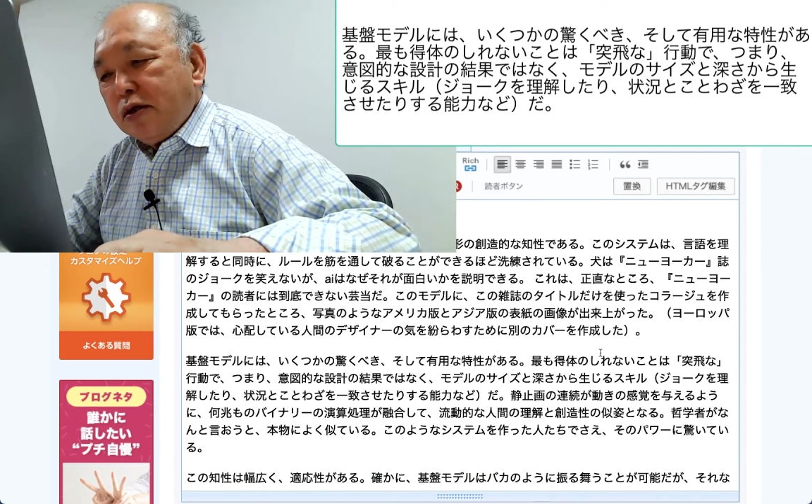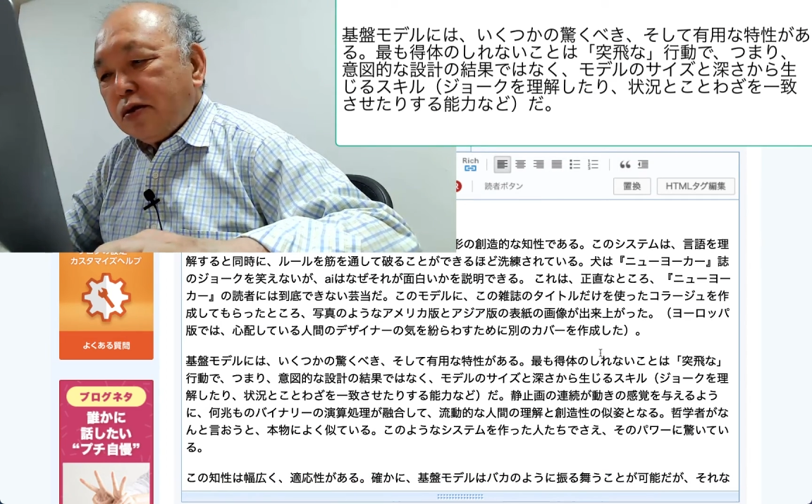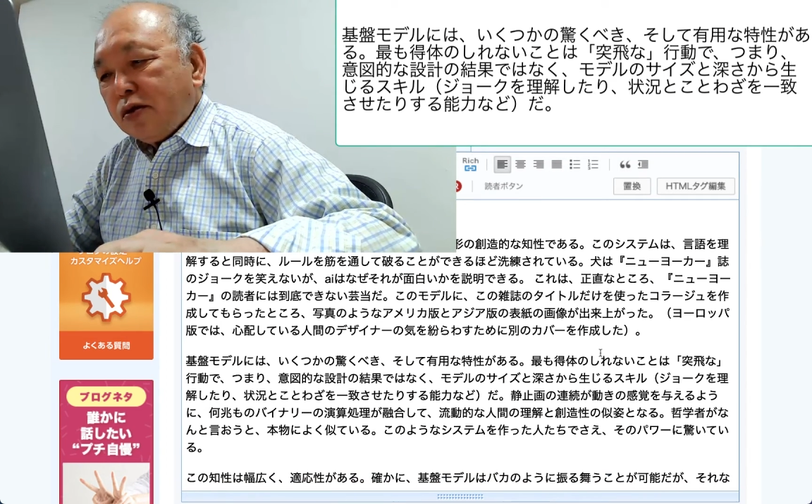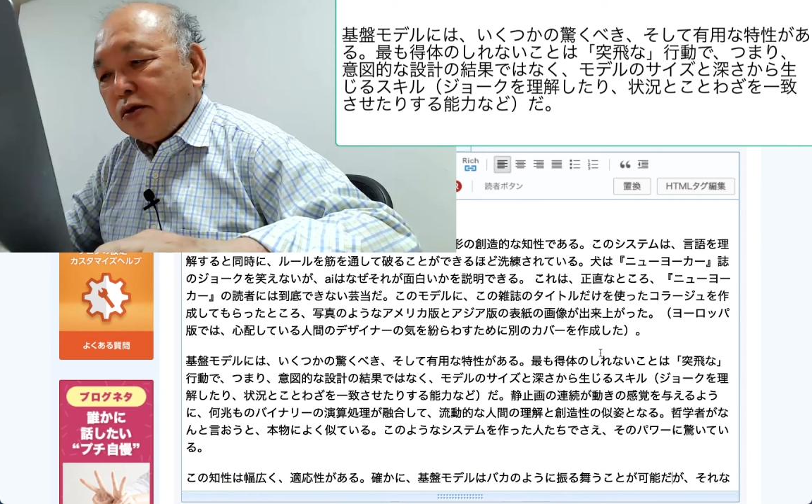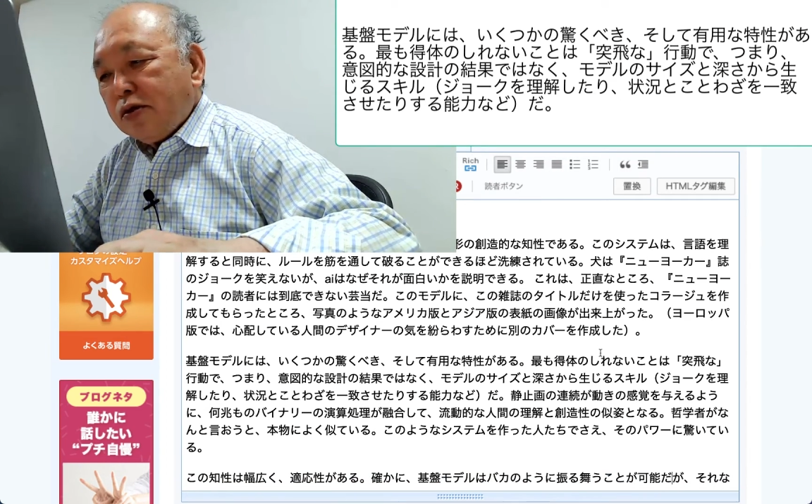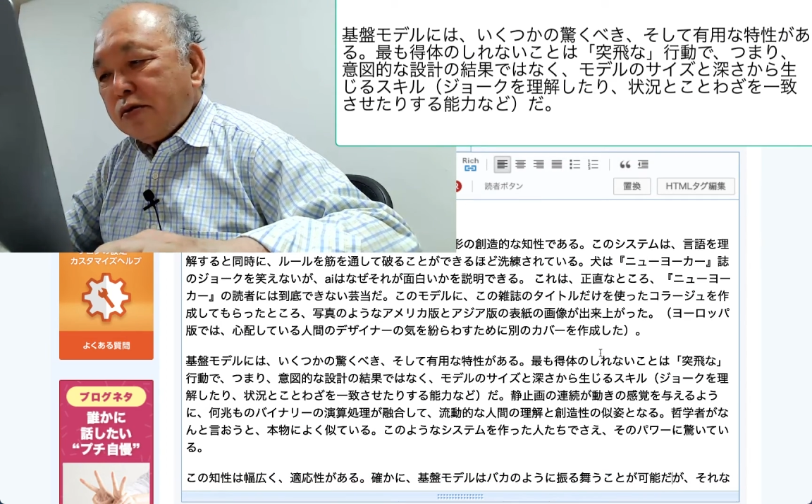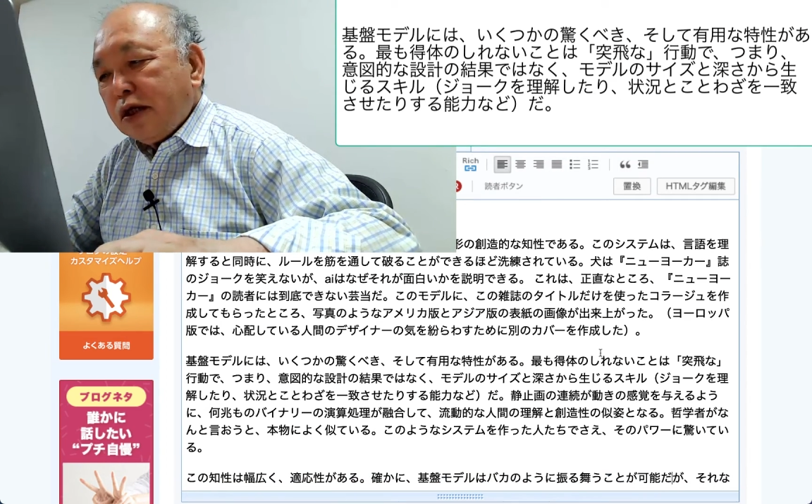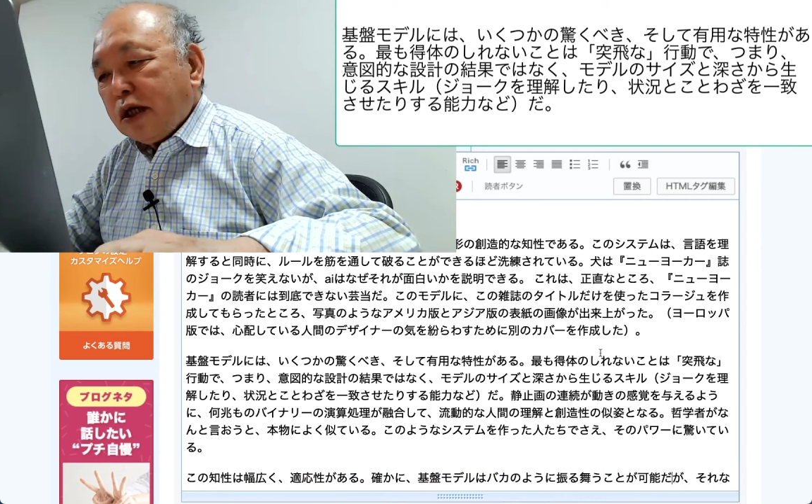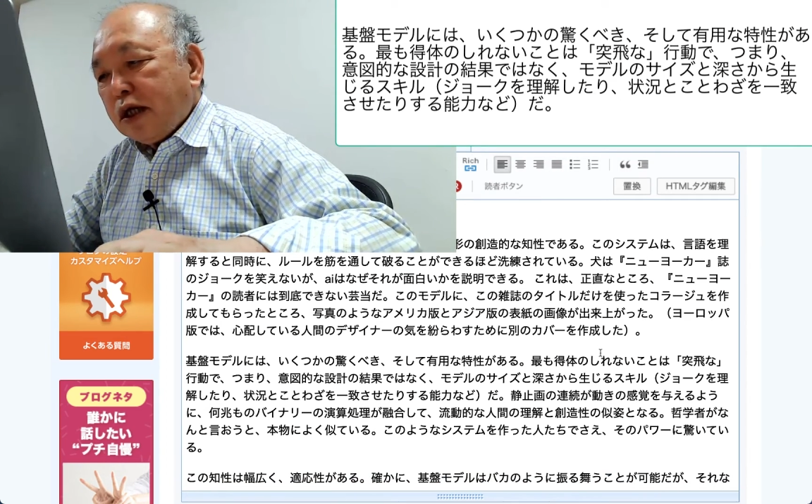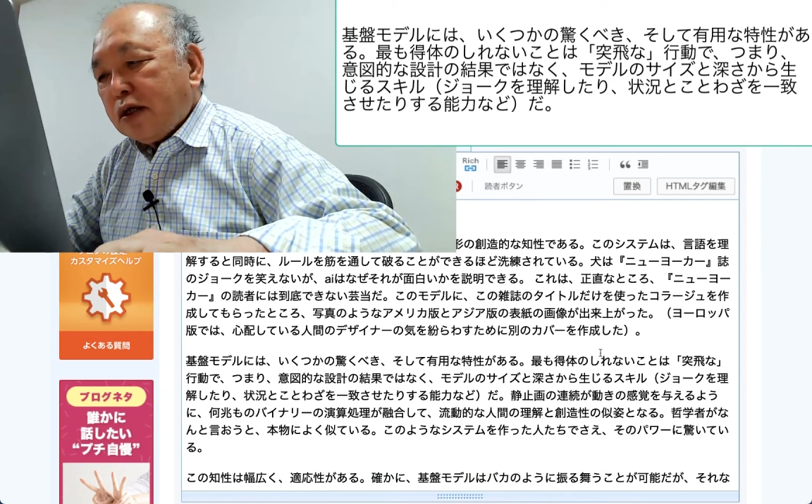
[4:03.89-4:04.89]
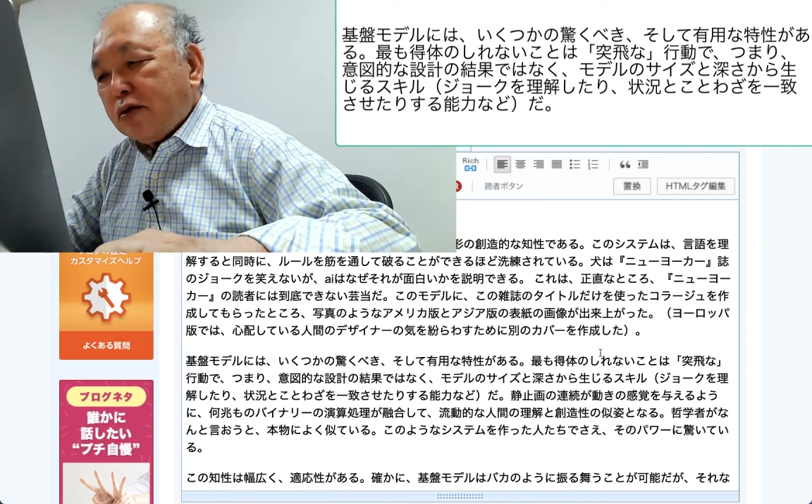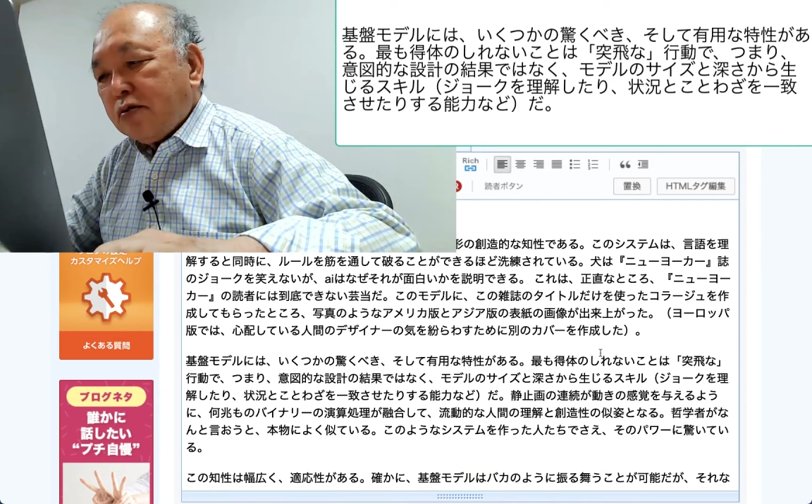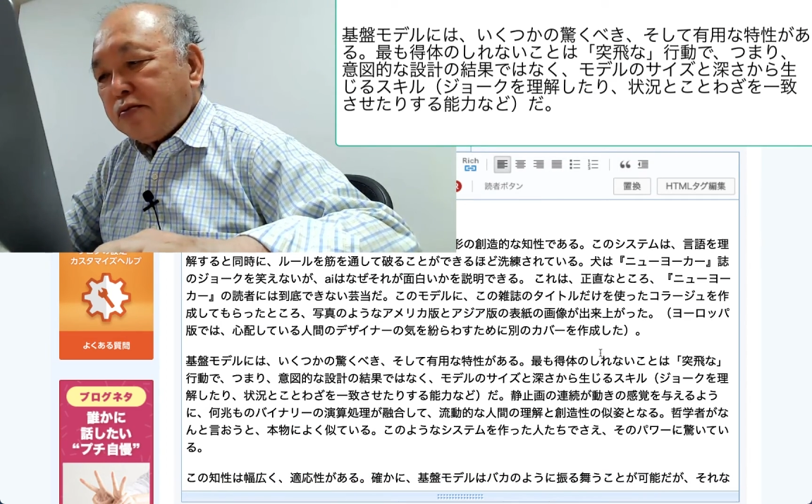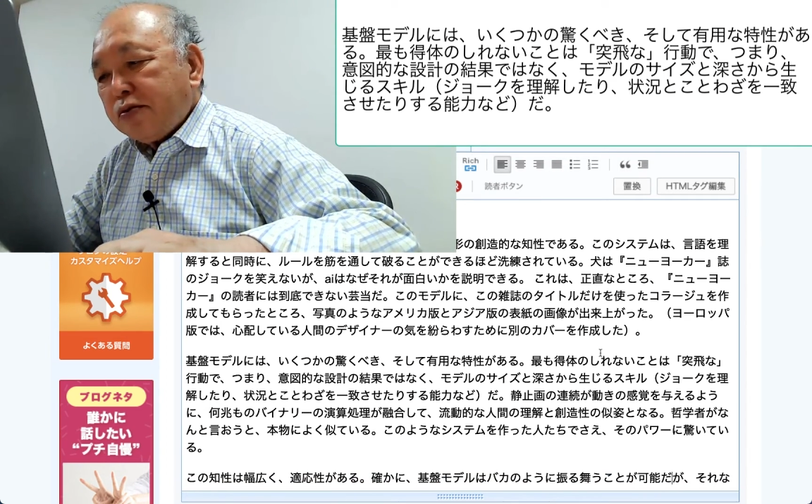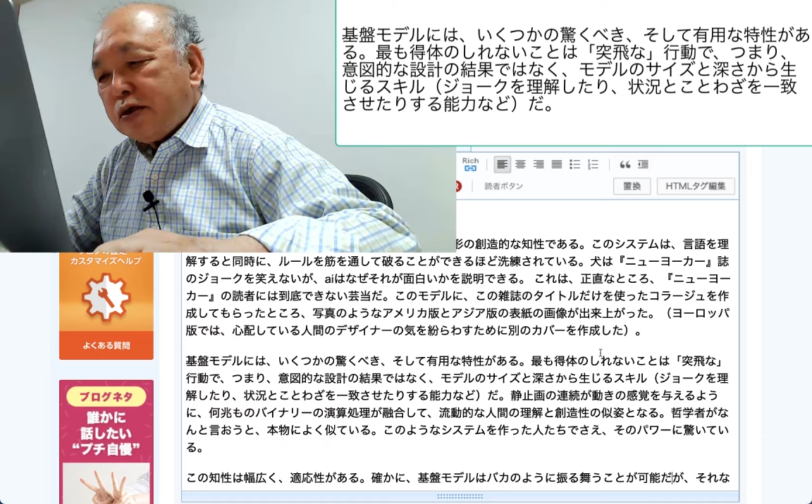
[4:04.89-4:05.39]
とんでもでかい
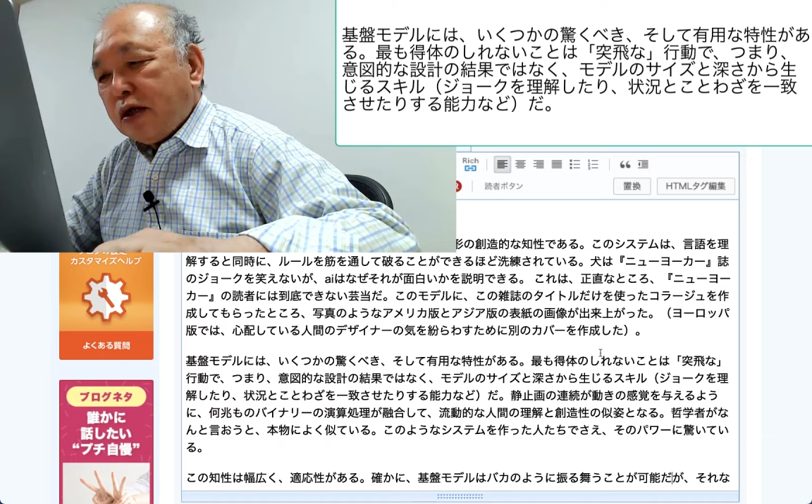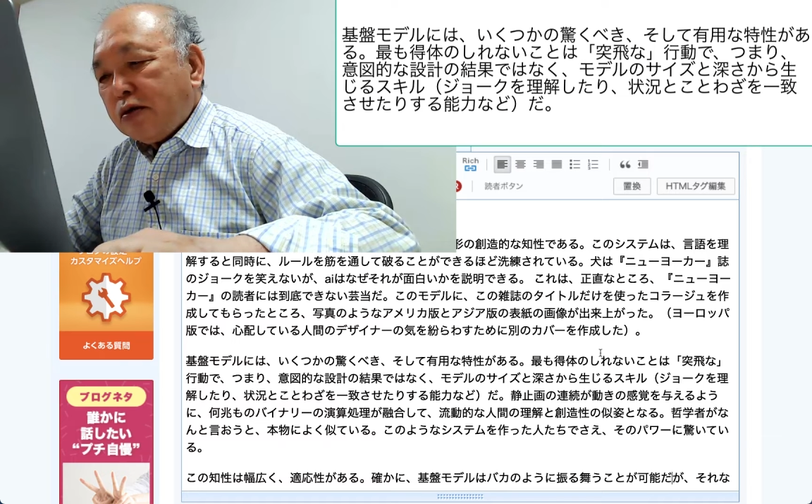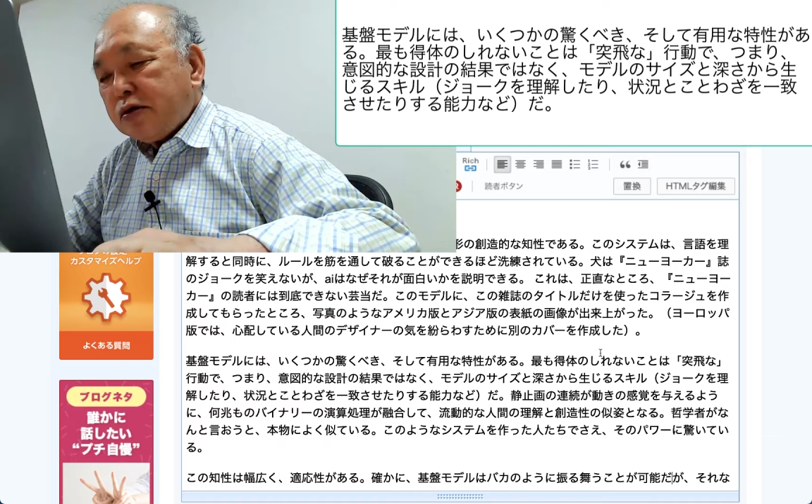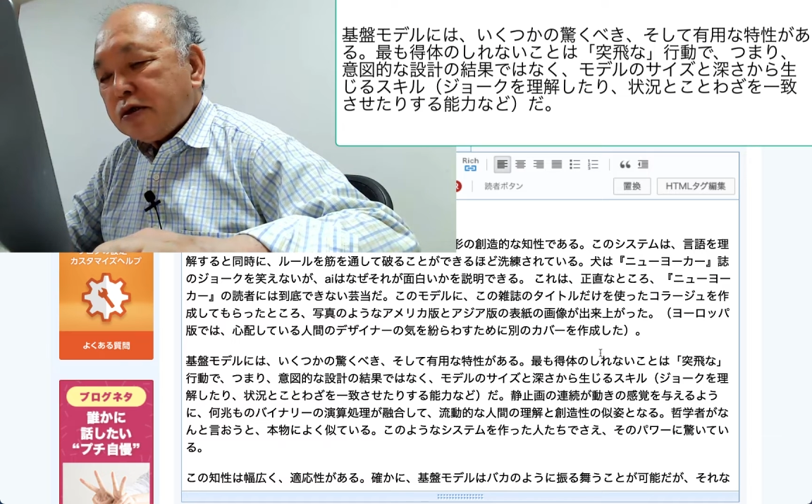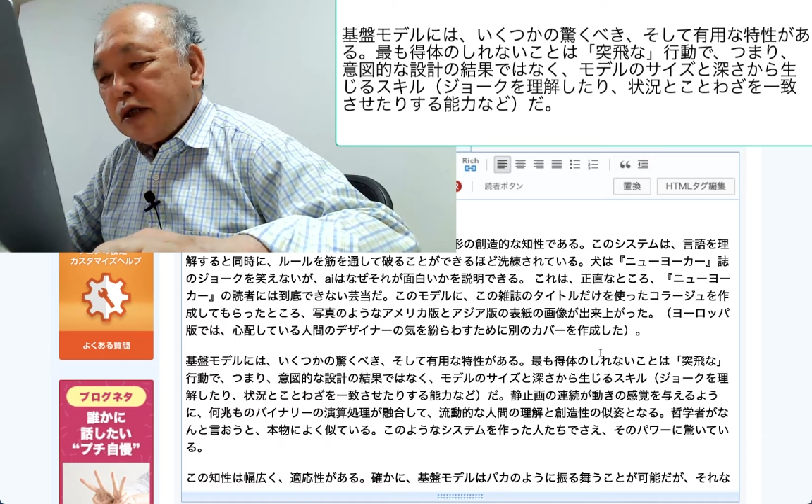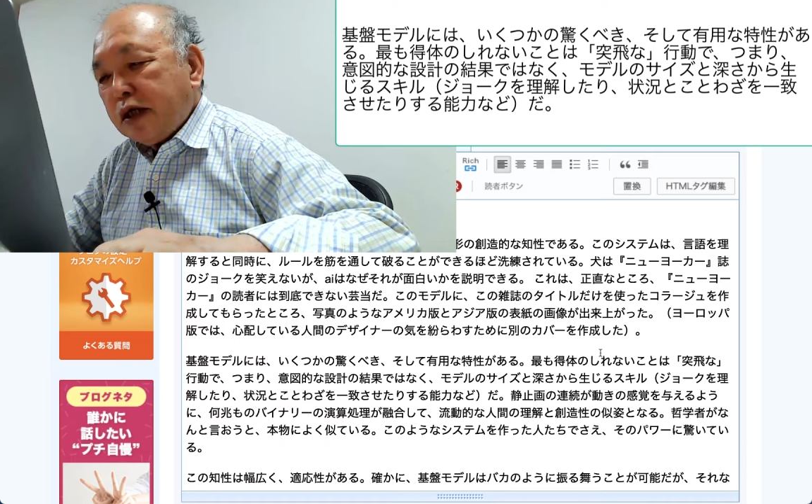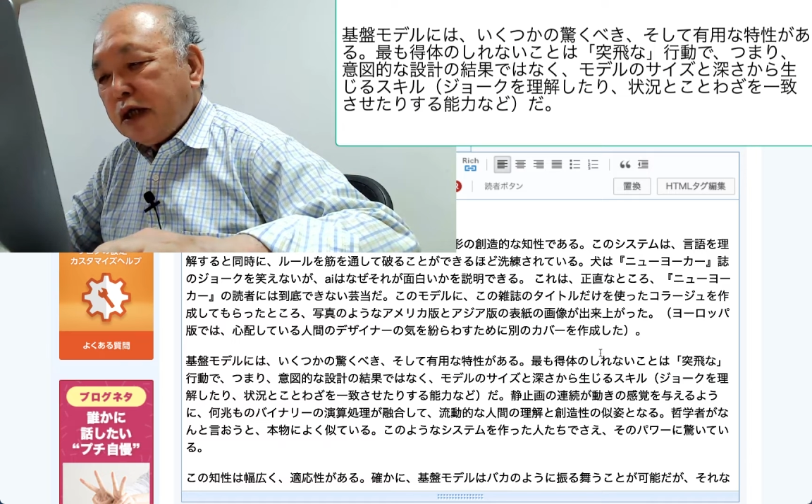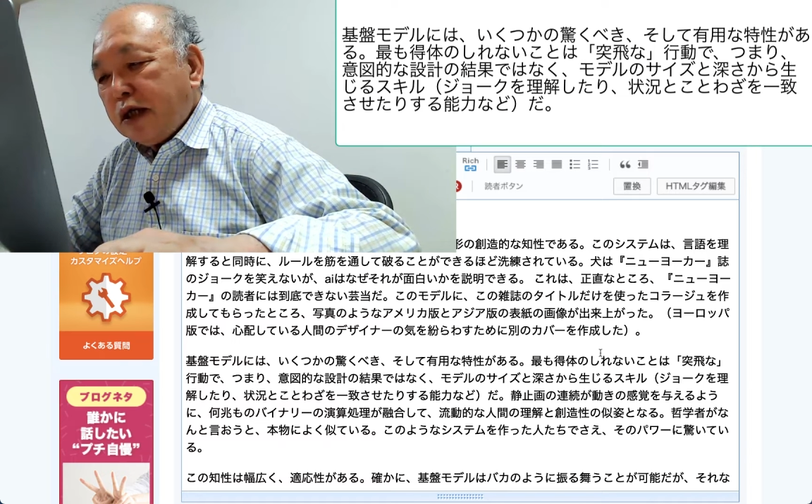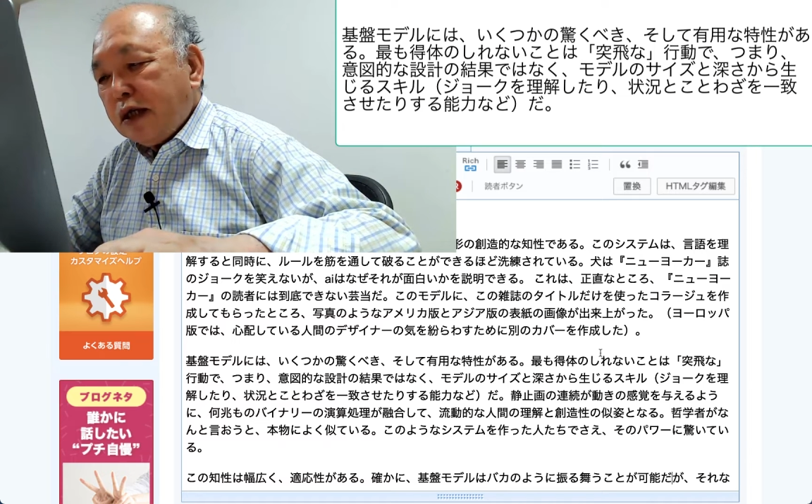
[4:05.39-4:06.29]
コンピューターをですね